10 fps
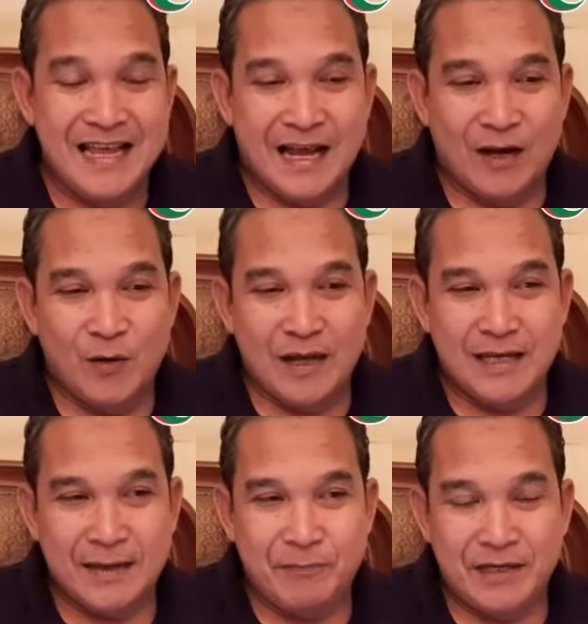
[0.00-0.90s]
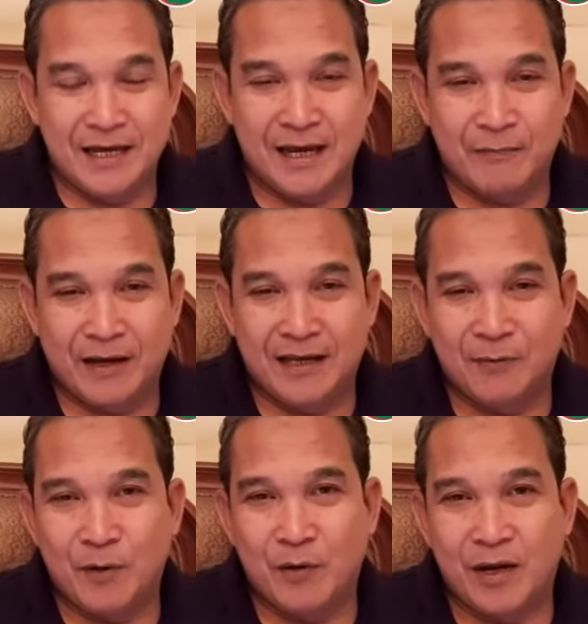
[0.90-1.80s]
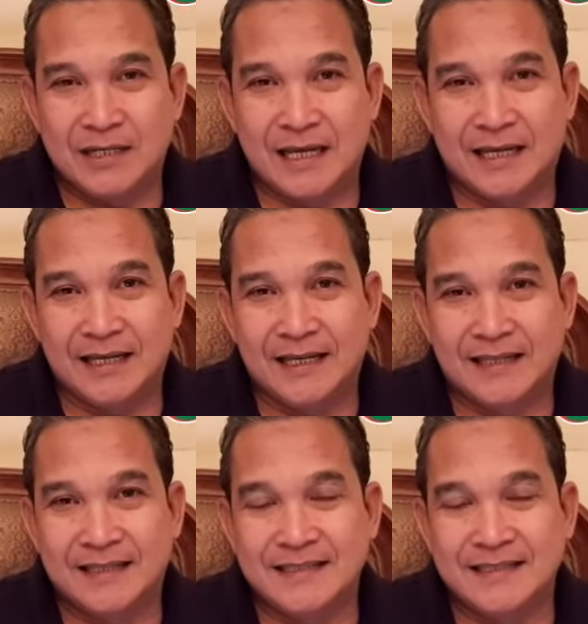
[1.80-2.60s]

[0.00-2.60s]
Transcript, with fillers: Keluhannya pinggang bagian bawah sakit.